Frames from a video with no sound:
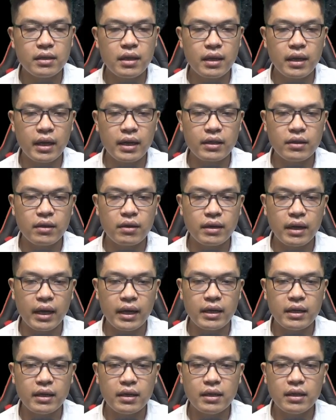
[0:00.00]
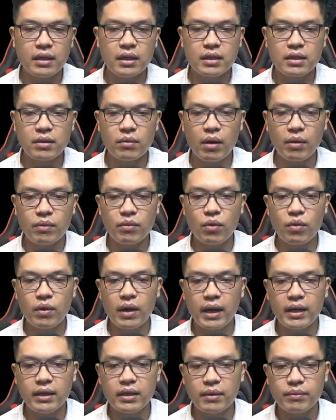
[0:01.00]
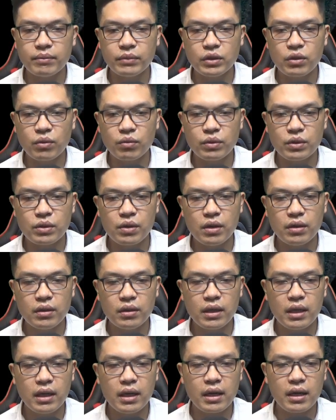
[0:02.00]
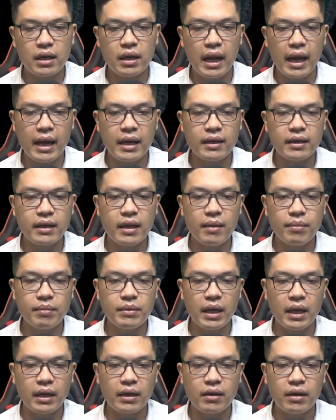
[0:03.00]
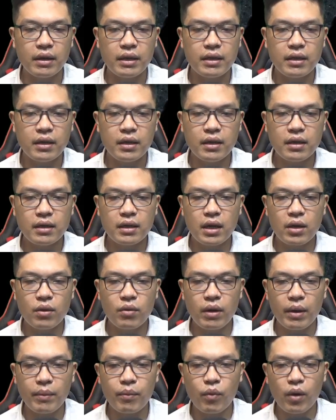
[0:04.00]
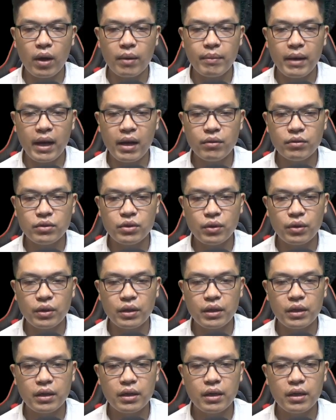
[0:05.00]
Thấy cảnh tượng này, trong lòng cô gái thầm sung sướng, đáng kiếp nhà ngươi, ngươi cũng gặp quả báo rồi.